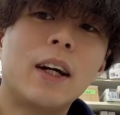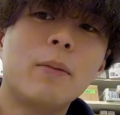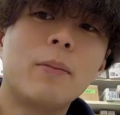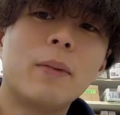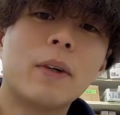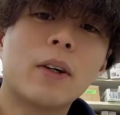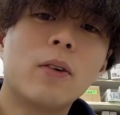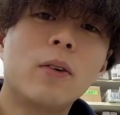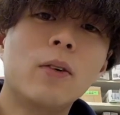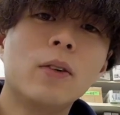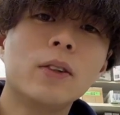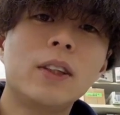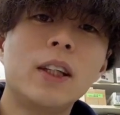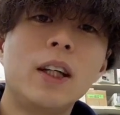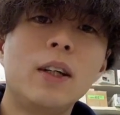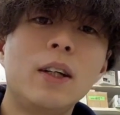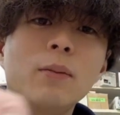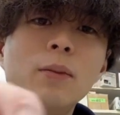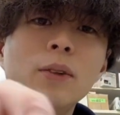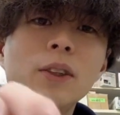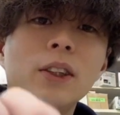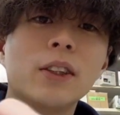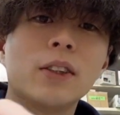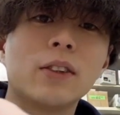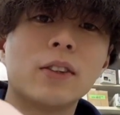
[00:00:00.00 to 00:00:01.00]
やっぱり抗生
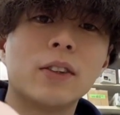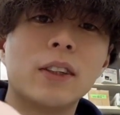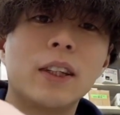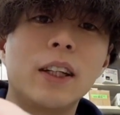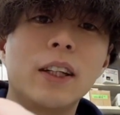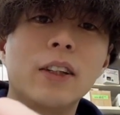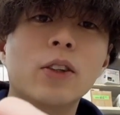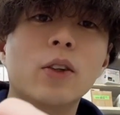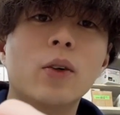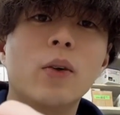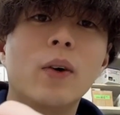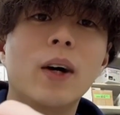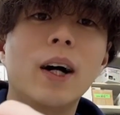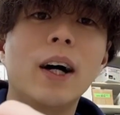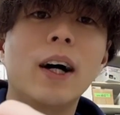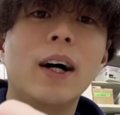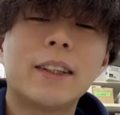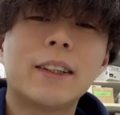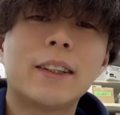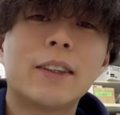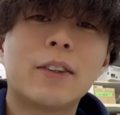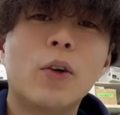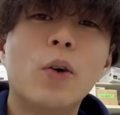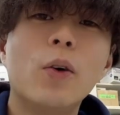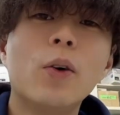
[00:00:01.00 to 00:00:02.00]
物質っていうのは
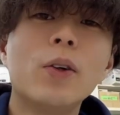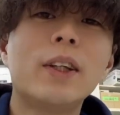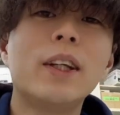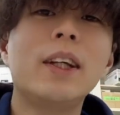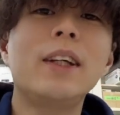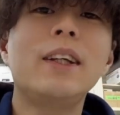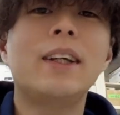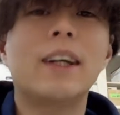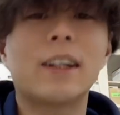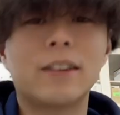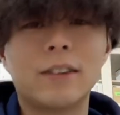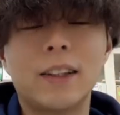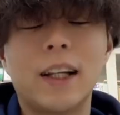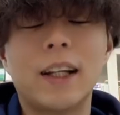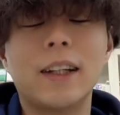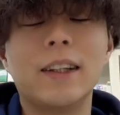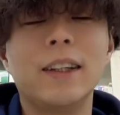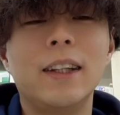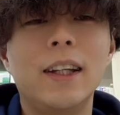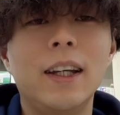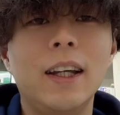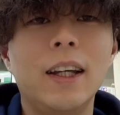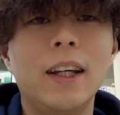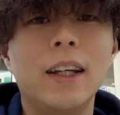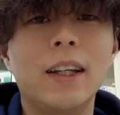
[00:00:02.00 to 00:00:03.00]
抗菌薬な
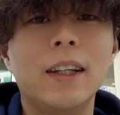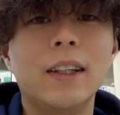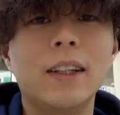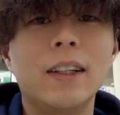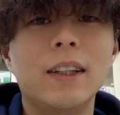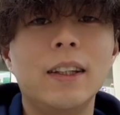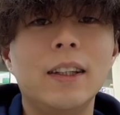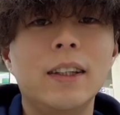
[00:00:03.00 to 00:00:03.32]
んで、